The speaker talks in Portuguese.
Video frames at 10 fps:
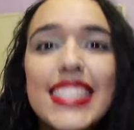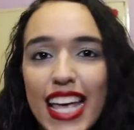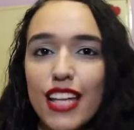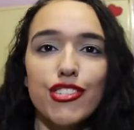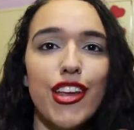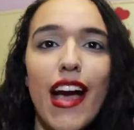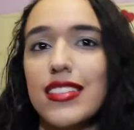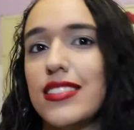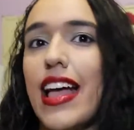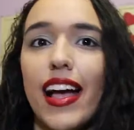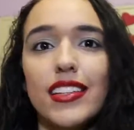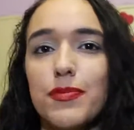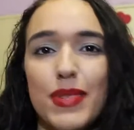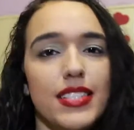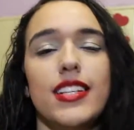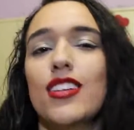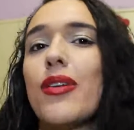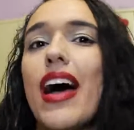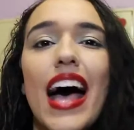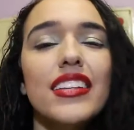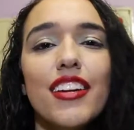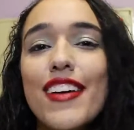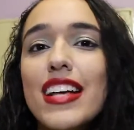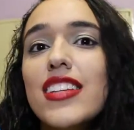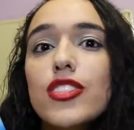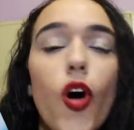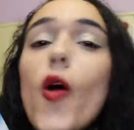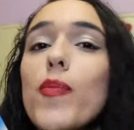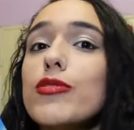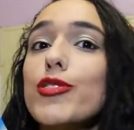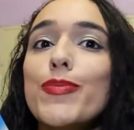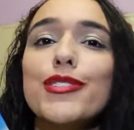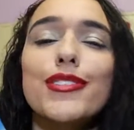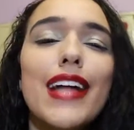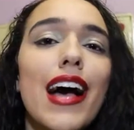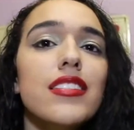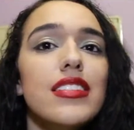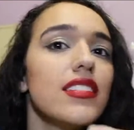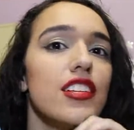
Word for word: sente as décadas passando através das roupas dos personagens,